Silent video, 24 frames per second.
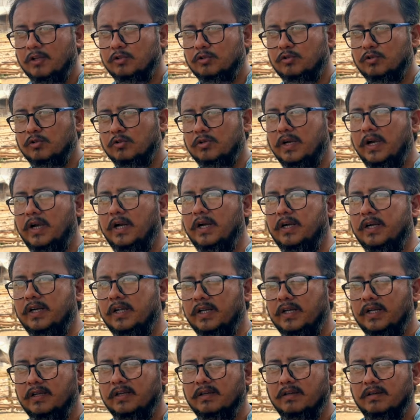तो
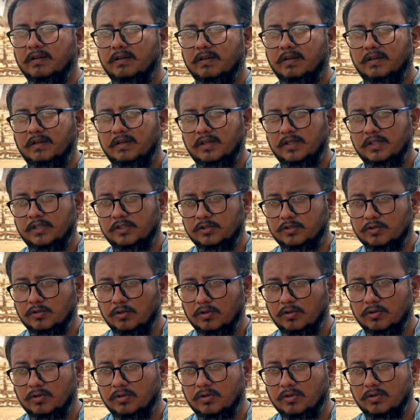काइंडली इसको